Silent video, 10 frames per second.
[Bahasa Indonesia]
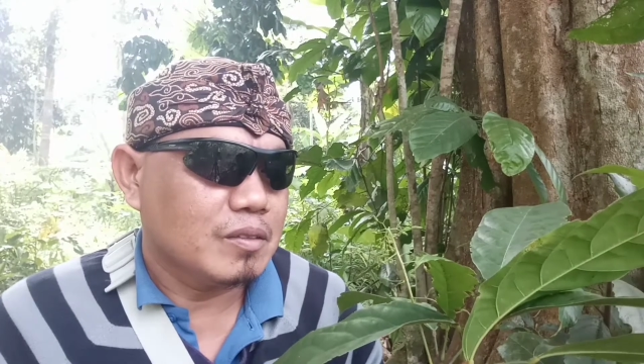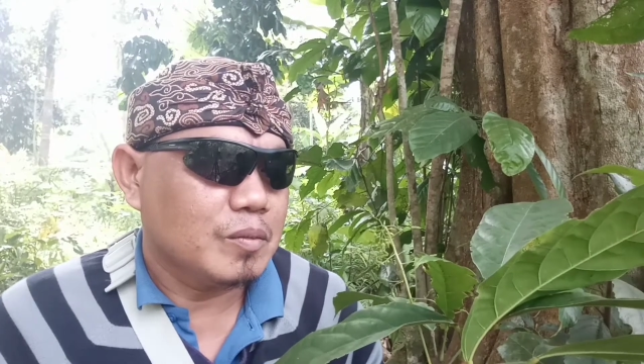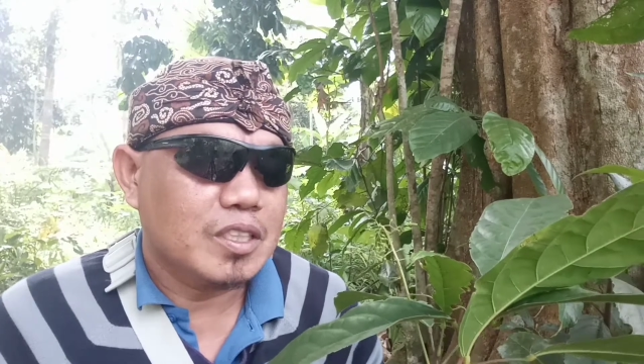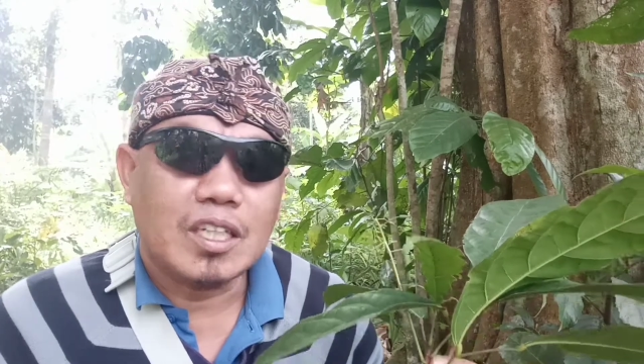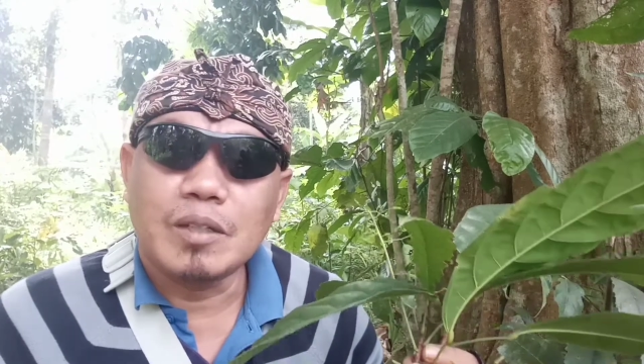
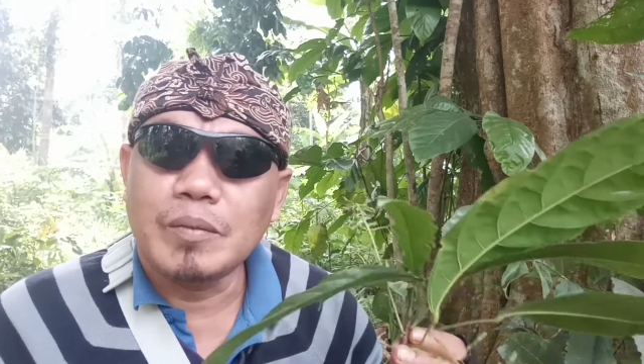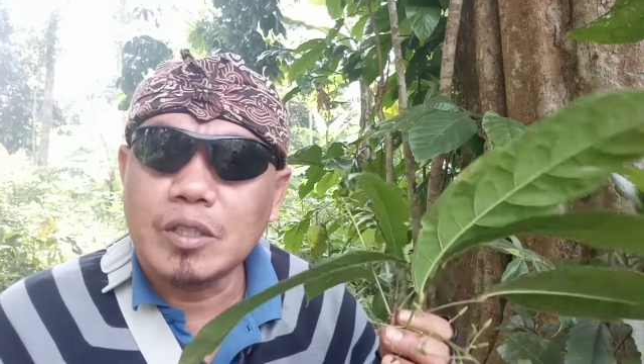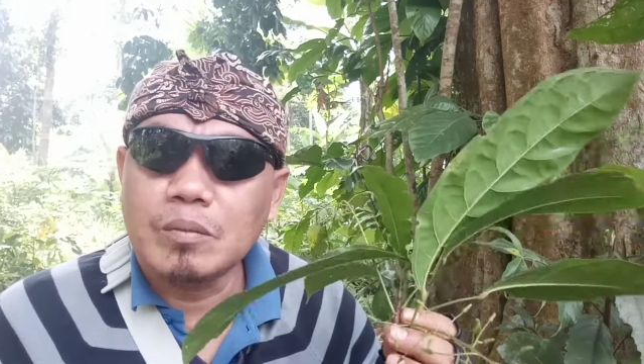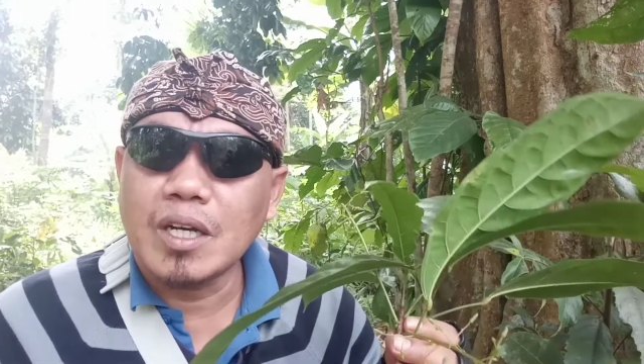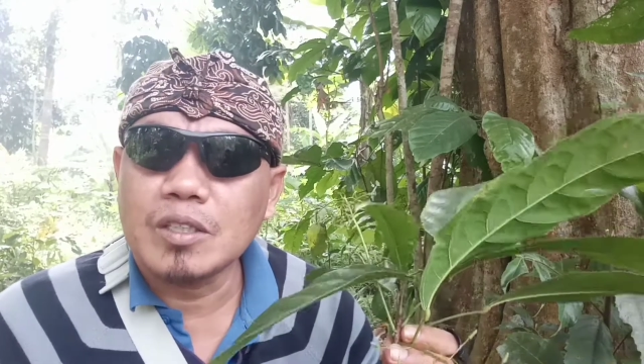bisa
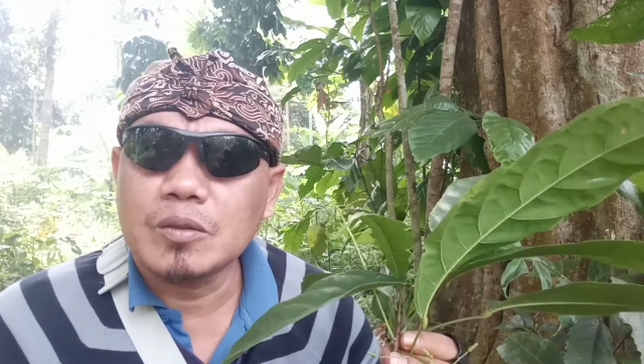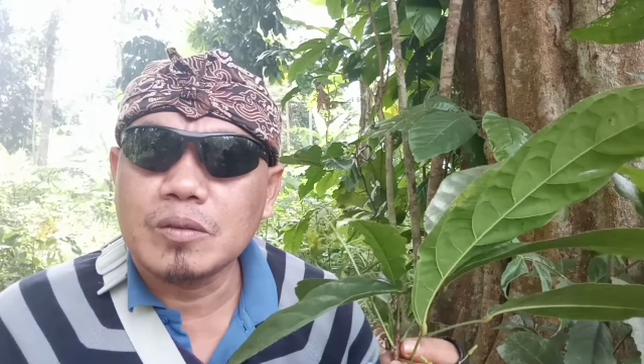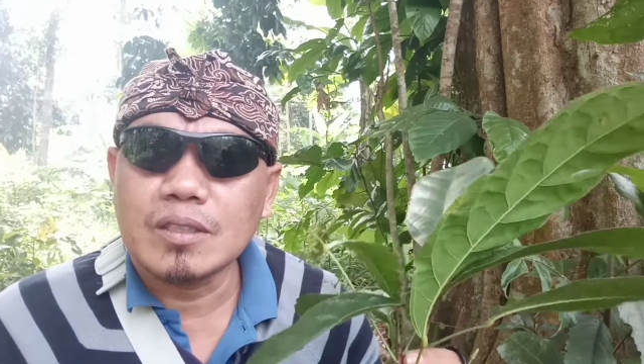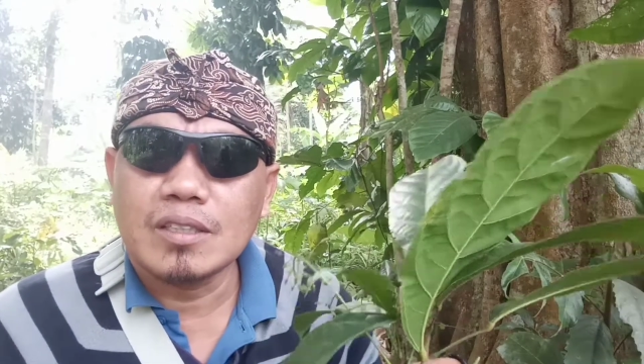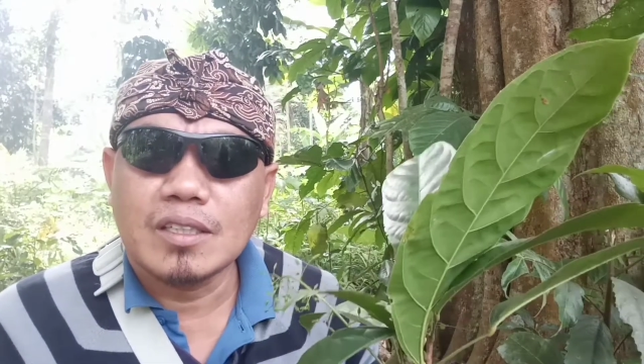diminum langsung
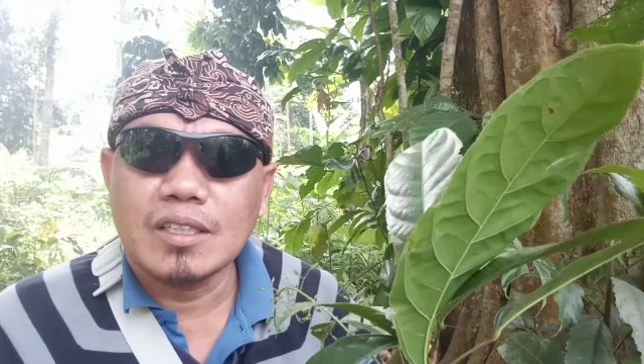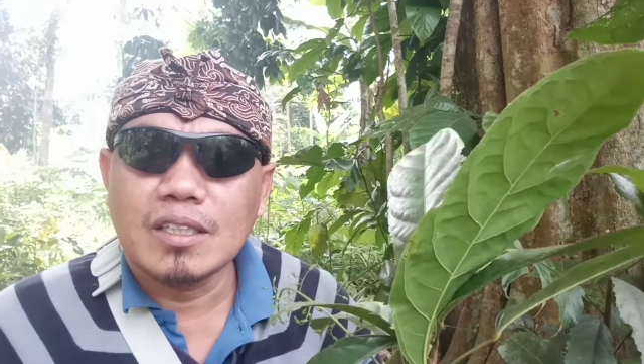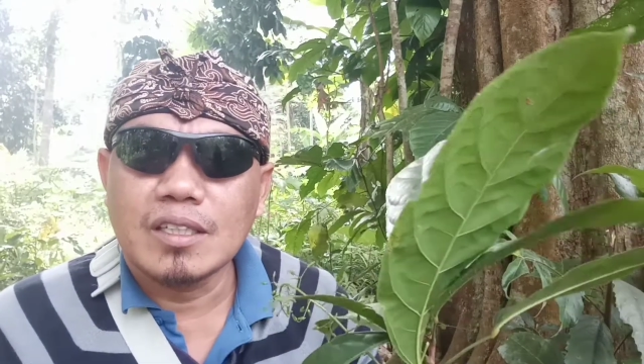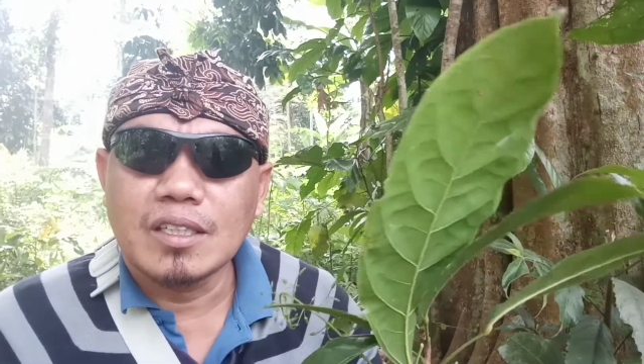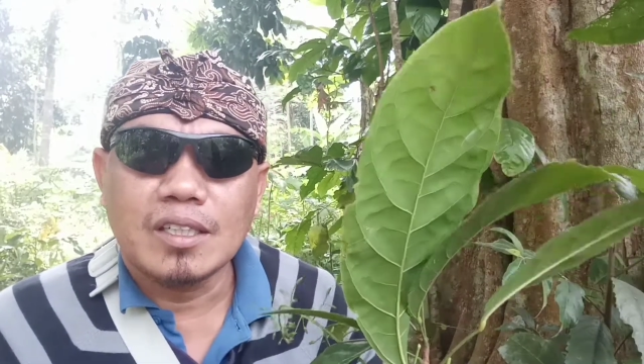
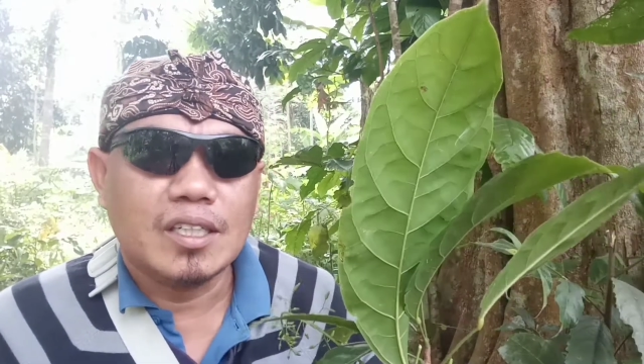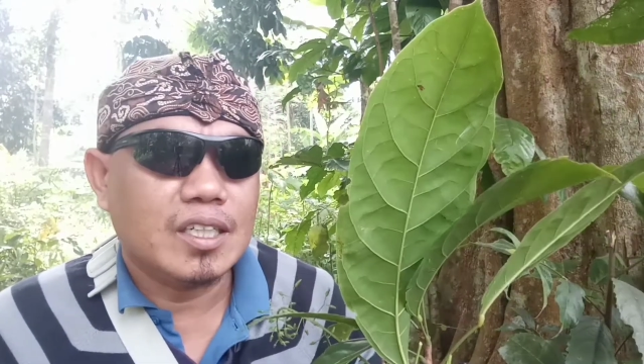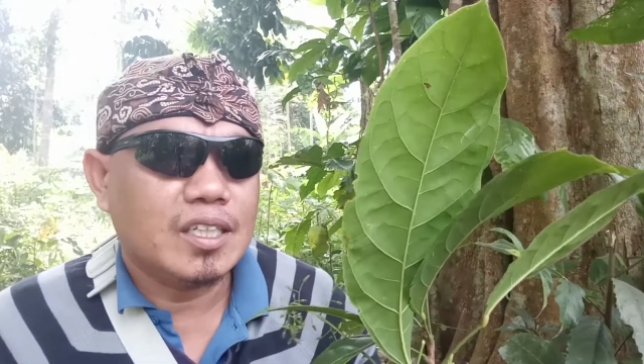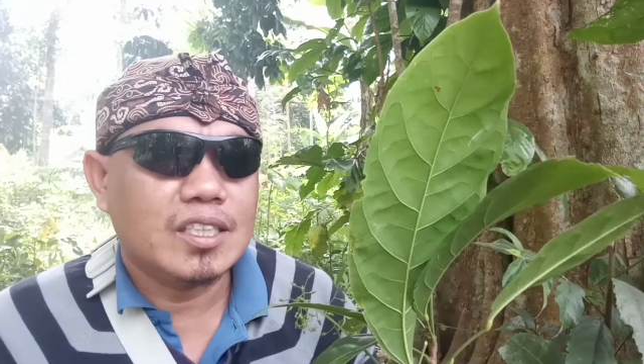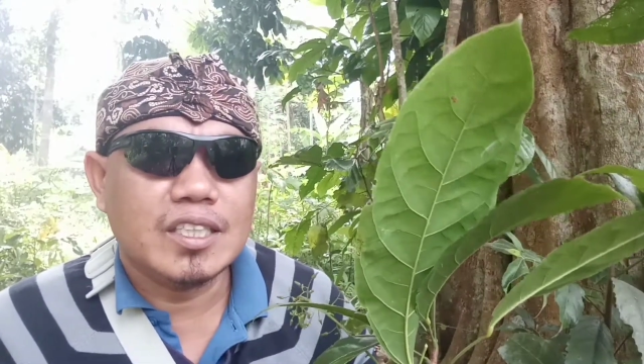
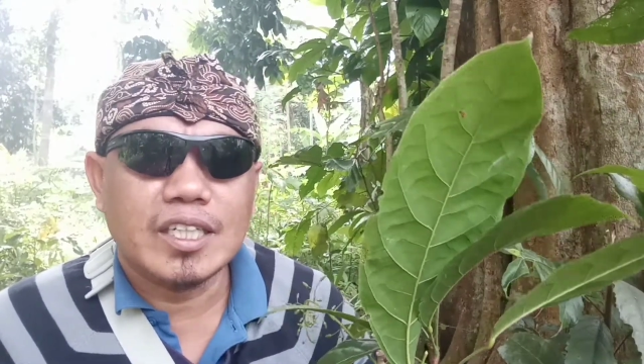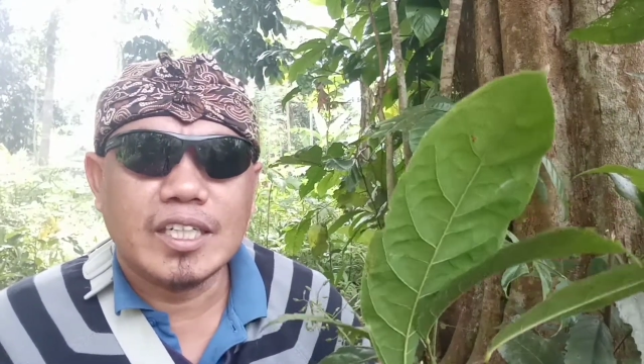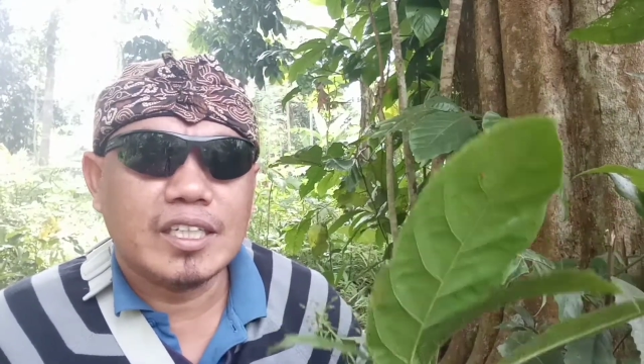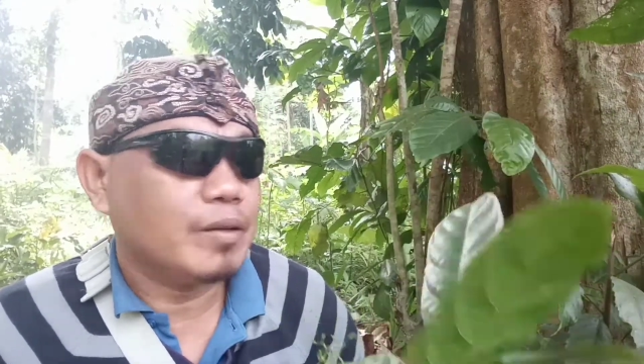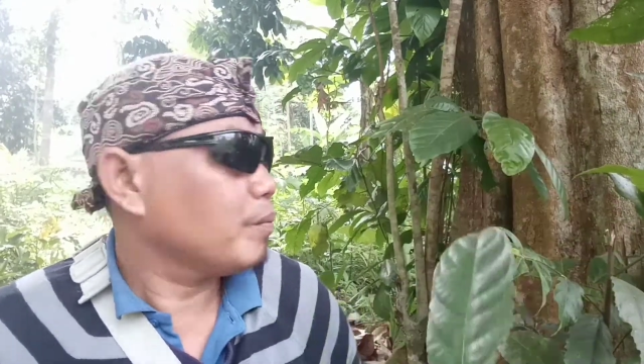ini
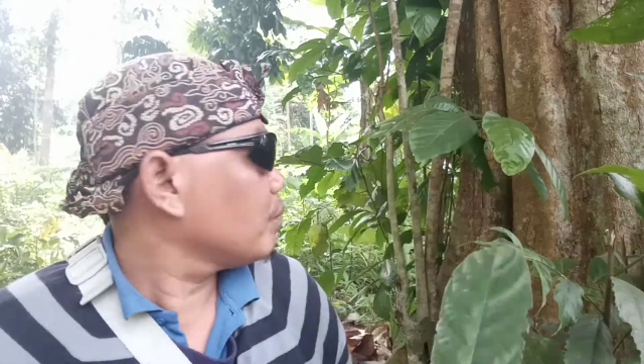cirinya